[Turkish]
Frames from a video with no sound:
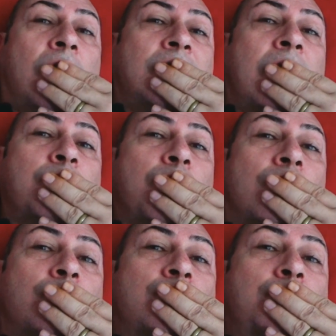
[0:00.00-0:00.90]
adam
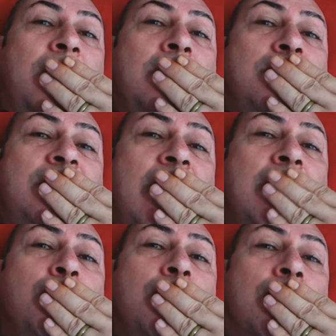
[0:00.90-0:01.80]
görmüş benim
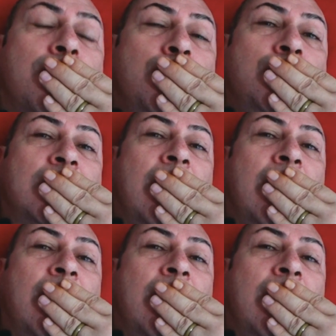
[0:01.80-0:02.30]
şeyim görünmüş